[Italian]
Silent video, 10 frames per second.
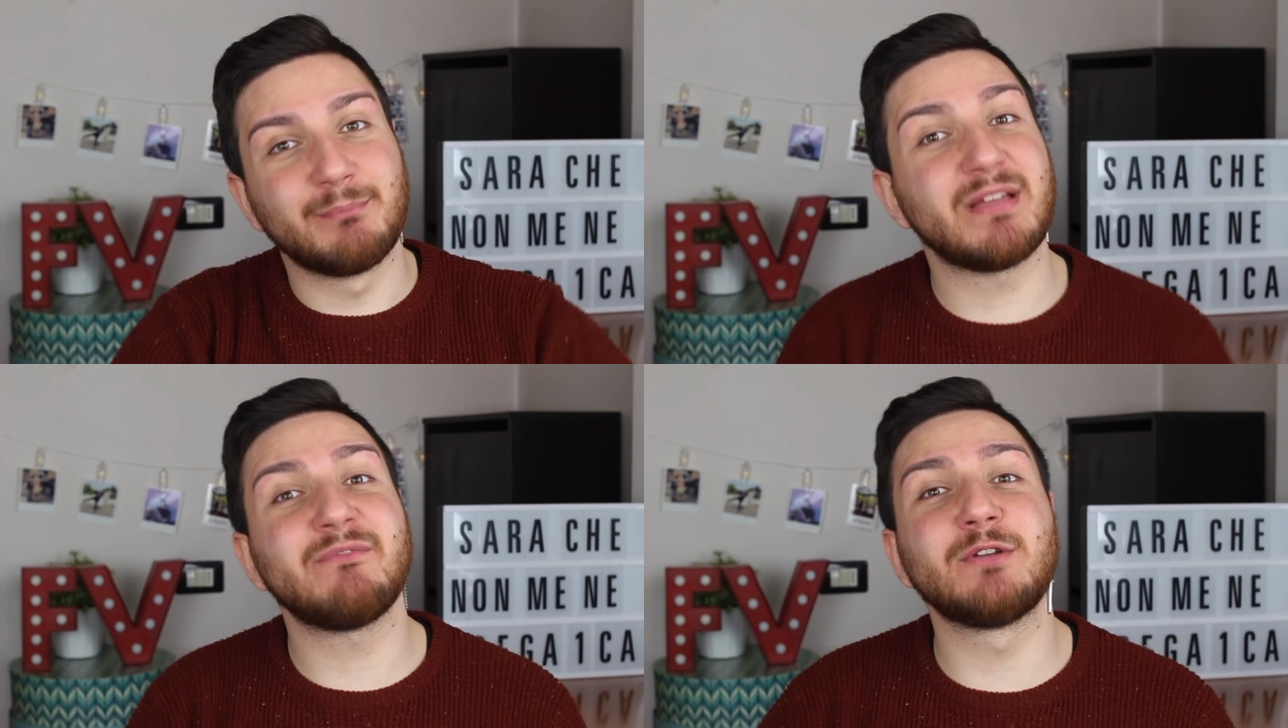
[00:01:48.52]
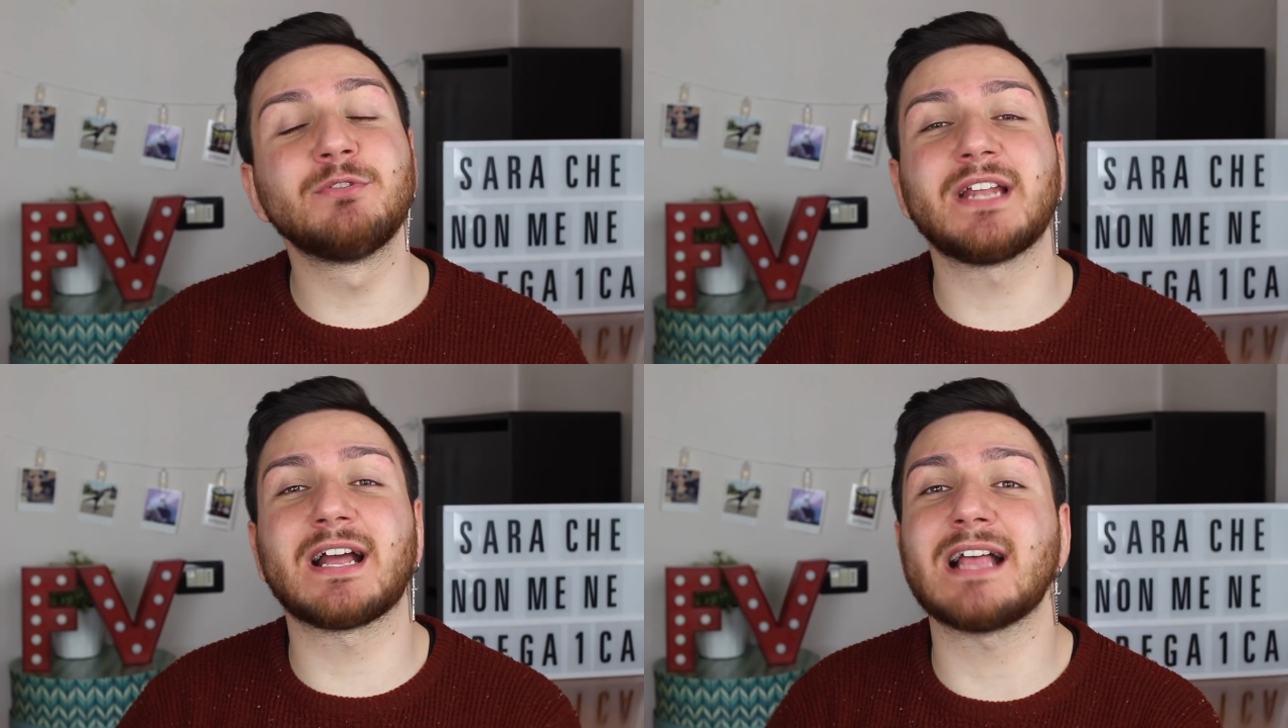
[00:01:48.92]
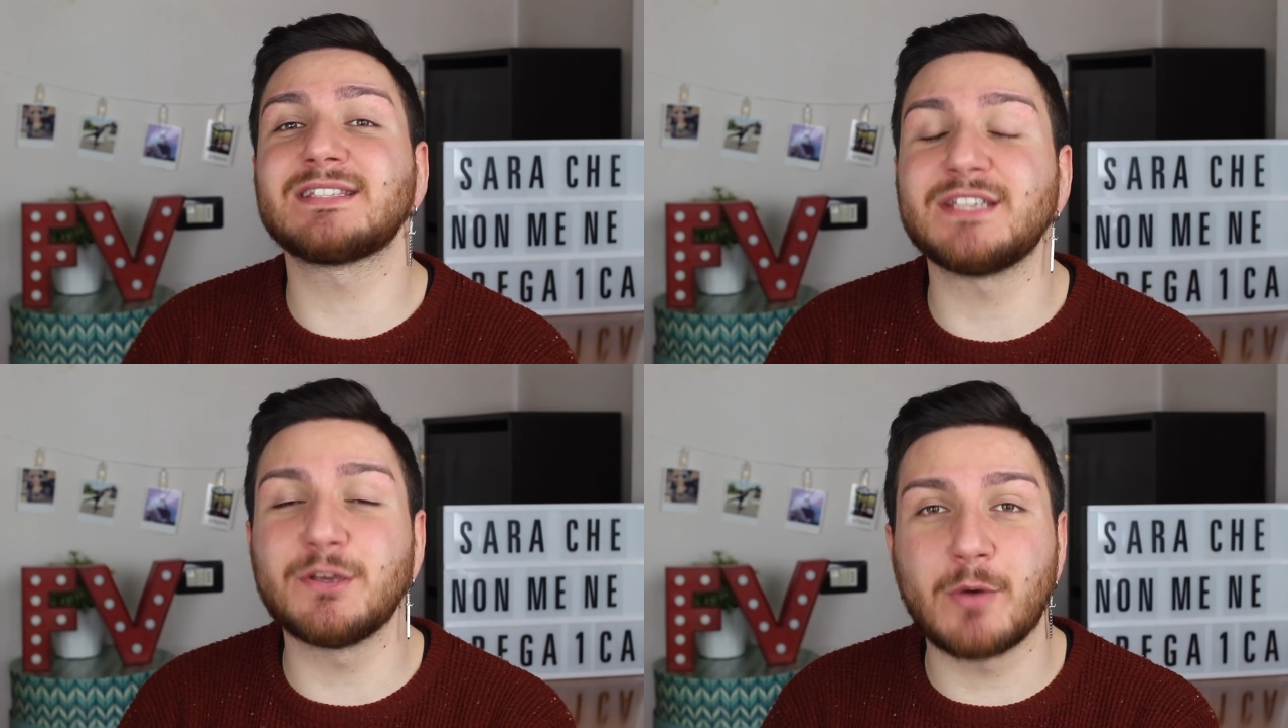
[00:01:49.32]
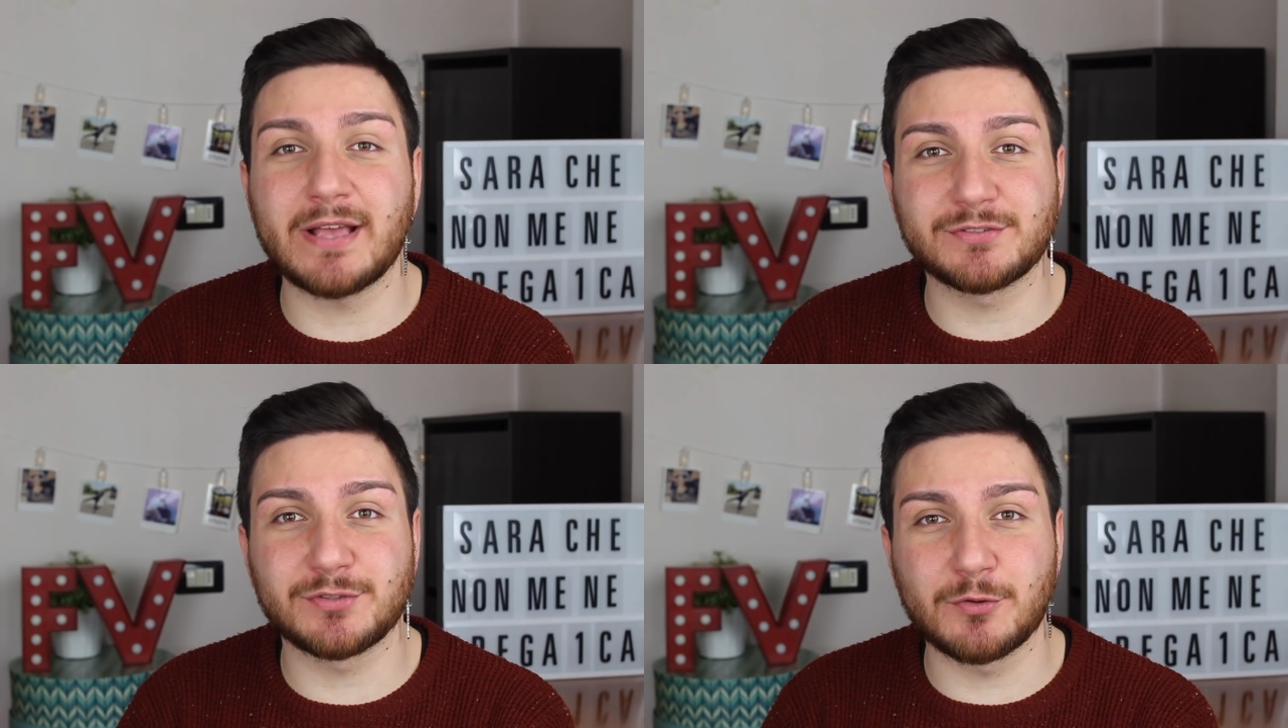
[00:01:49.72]
Benvenuti ragazzi in
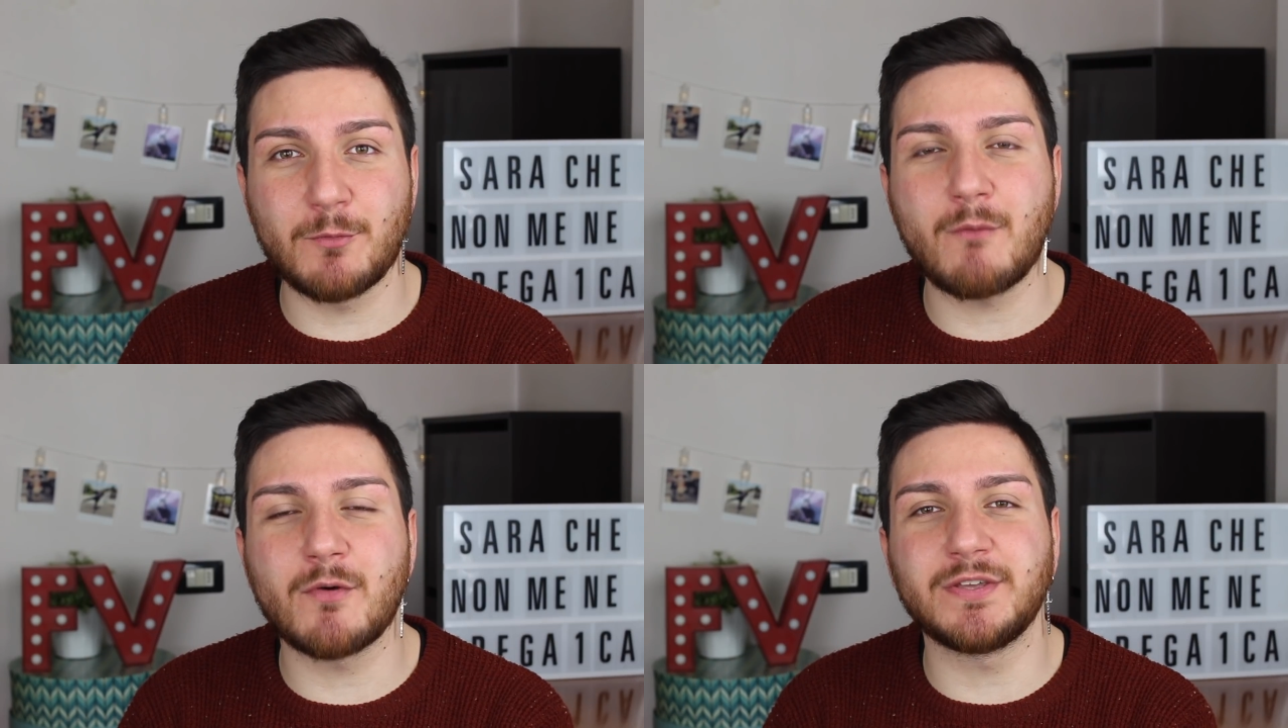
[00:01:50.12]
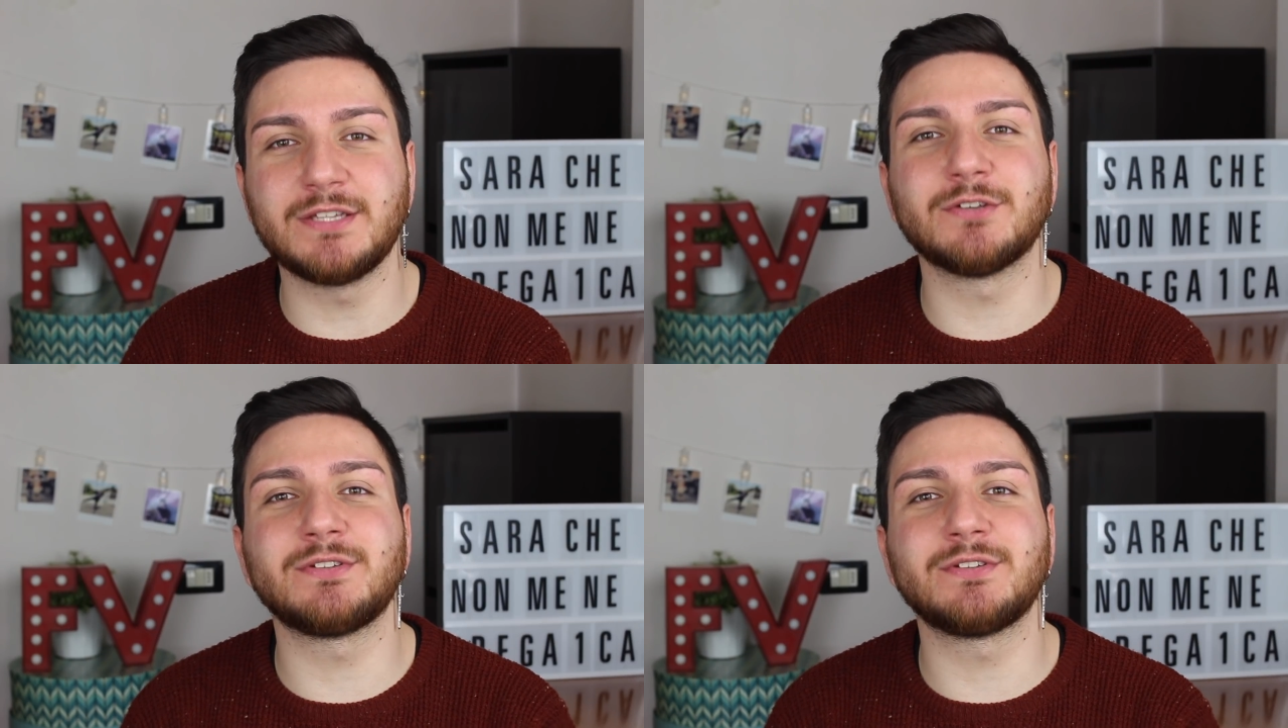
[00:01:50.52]
questo nuovo video